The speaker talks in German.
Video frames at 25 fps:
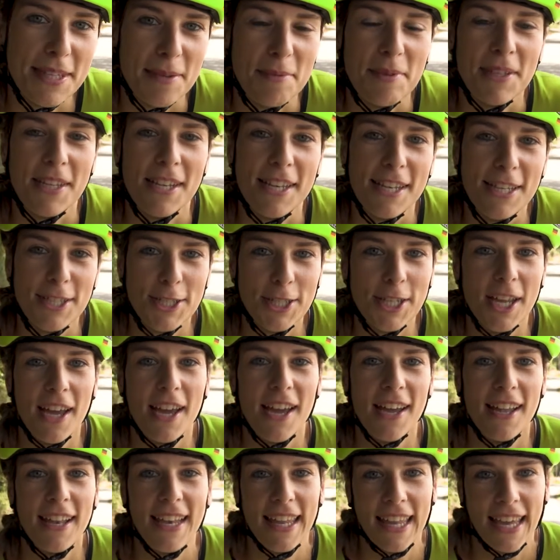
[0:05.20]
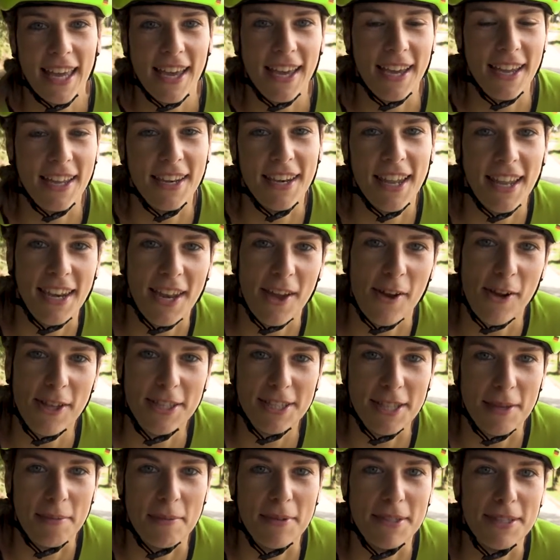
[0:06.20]
Sabine Lischka, Lehrerin an der
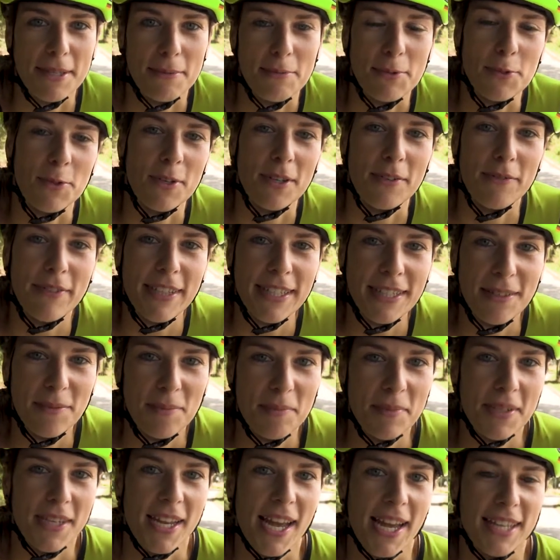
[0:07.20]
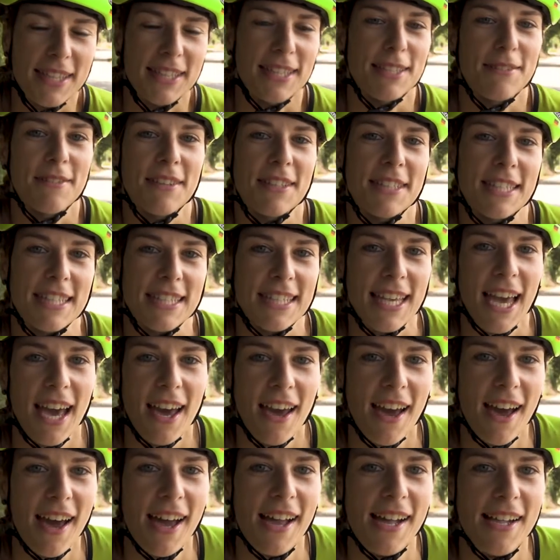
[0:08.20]
Holzkamp Gesamtschule in Witten, bin 28
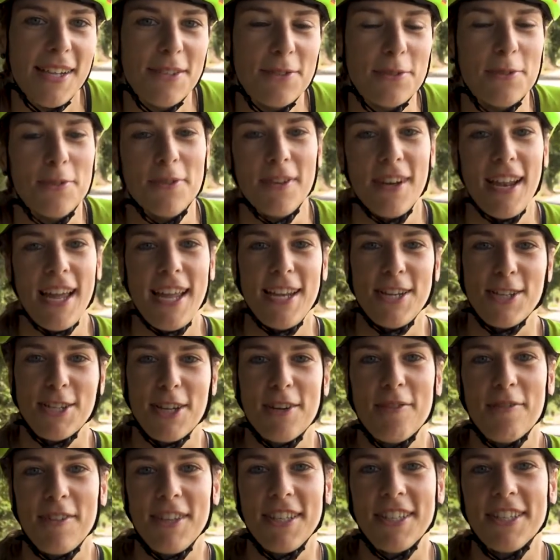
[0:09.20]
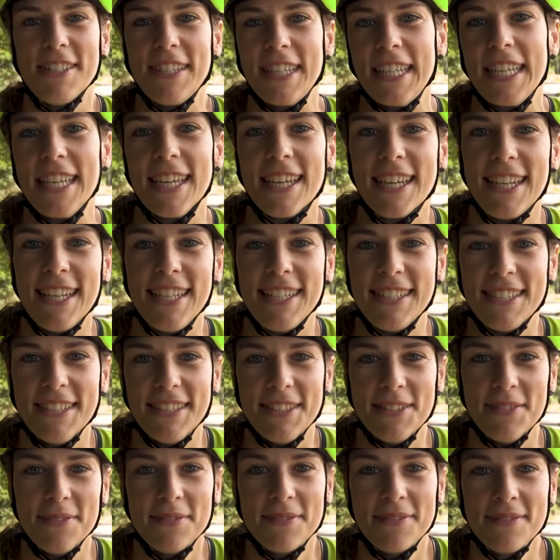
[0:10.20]
Jahre alt und leidenschaftliche Triathletin.